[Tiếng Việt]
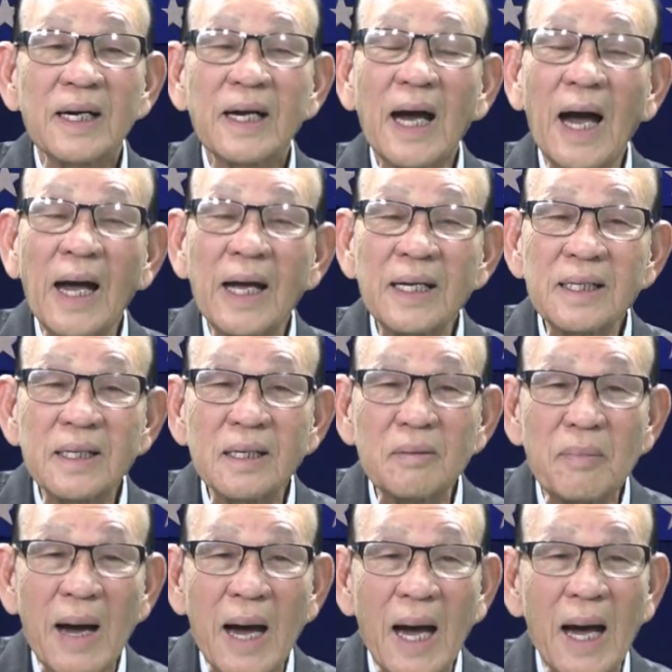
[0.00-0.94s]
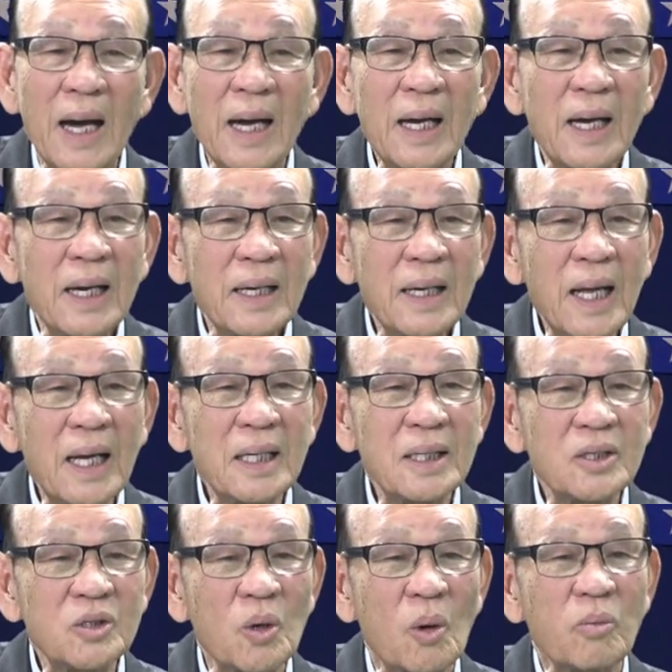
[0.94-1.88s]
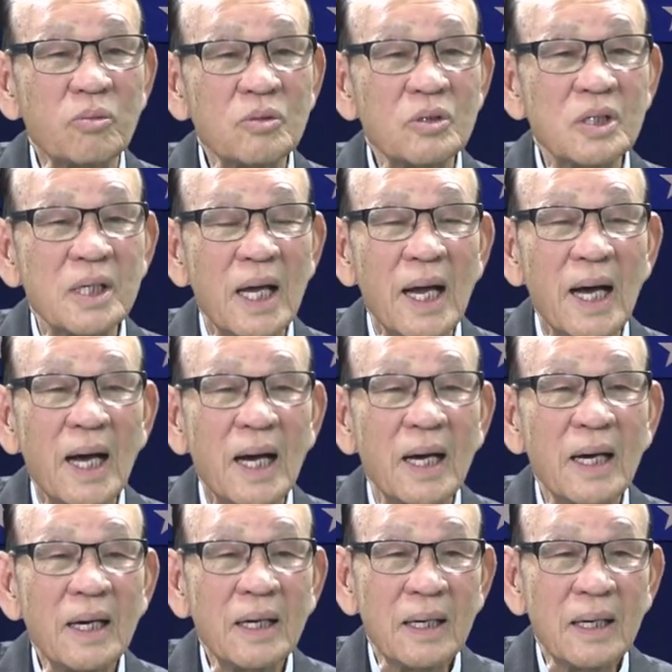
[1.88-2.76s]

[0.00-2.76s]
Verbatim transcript: Cái thứ ba, nên dùng xe